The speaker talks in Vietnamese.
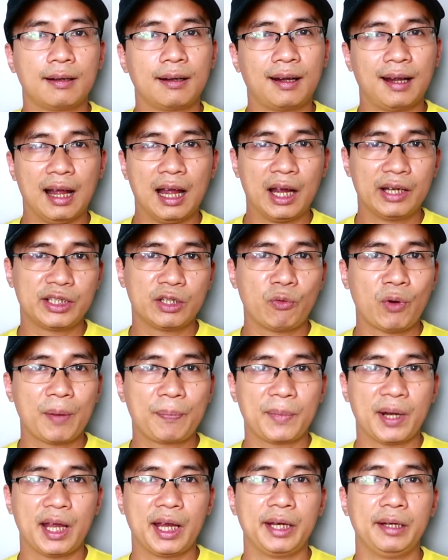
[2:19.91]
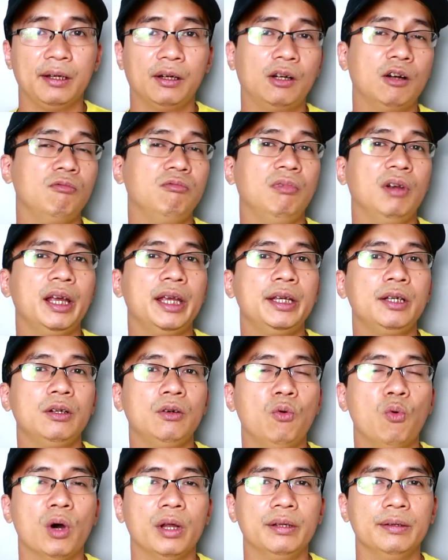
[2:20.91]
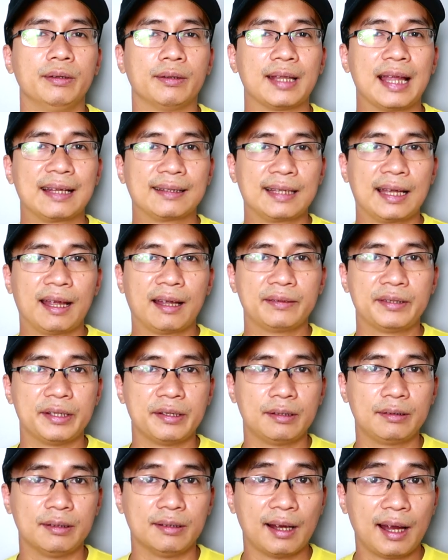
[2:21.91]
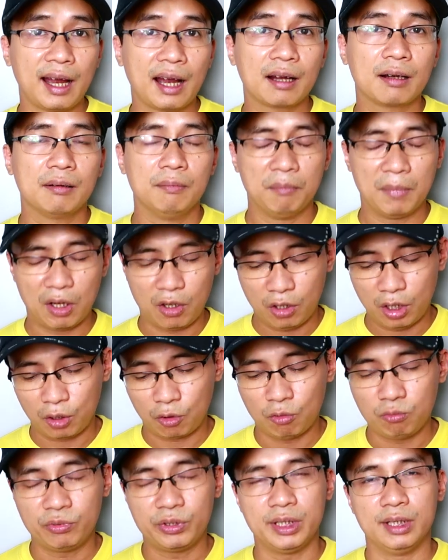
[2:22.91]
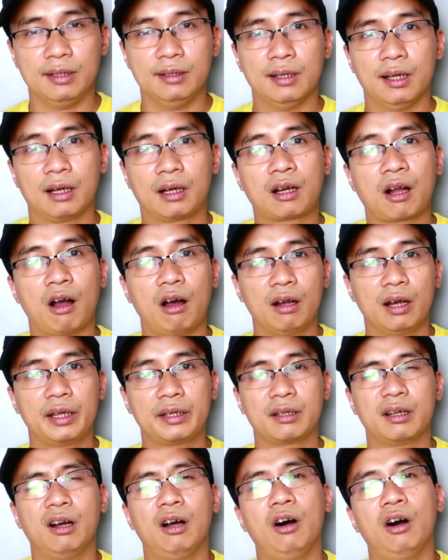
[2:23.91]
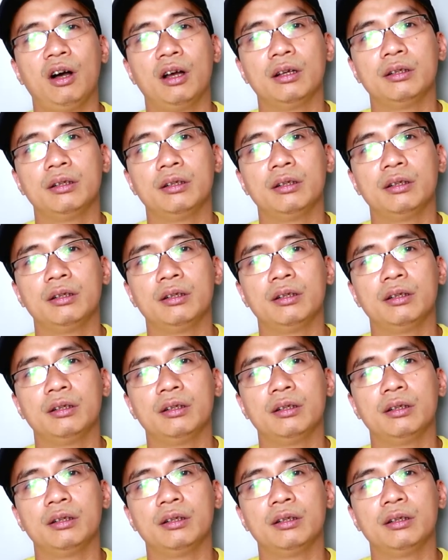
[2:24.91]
cả hai trang web này là không lấy nguồn data chính thức từ hãng mà họ cũng chỉ là collect họ